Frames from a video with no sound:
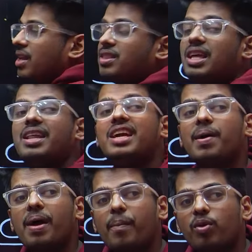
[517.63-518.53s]
तरीका
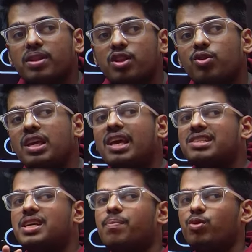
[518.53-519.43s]
मैं आपको बताता हूँ कि
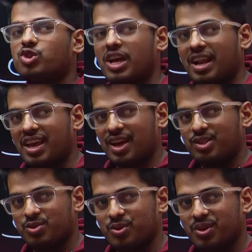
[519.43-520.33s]
कैसे अप्रोच करने का
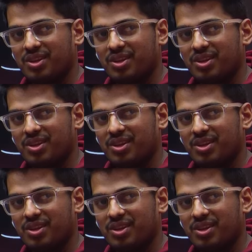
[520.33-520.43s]
इसको